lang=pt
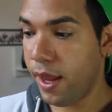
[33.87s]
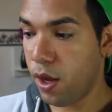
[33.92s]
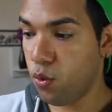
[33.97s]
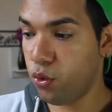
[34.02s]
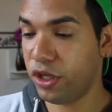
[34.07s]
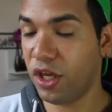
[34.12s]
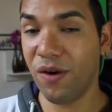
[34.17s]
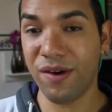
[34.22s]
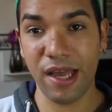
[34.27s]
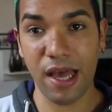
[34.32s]
O
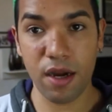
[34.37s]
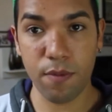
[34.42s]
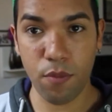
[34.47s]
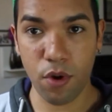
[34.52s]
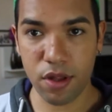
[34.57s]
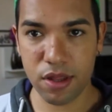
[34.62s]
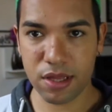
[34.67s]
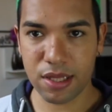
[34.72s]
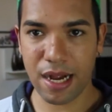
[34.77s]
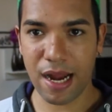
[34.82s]
que eu quero
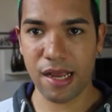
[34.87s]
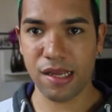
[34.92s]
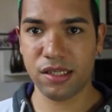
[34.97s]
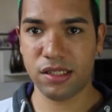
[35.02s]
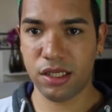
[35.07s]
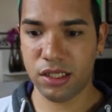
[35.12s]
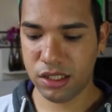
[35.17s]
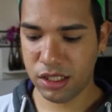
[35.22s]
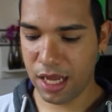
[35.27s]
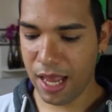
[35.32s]
mostrar,
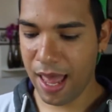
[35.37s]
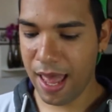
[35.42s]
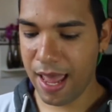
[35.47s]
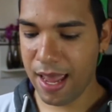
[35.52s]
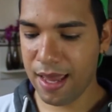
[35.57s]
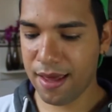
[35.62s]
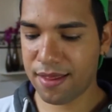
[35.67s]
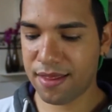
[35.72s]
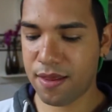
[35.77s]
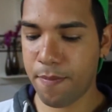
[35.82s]
gente,
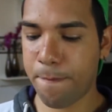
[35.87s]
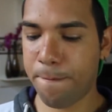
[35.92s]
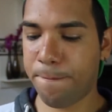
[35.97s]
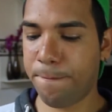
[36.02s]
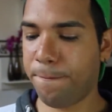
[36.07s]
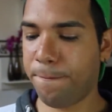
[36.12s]
é esse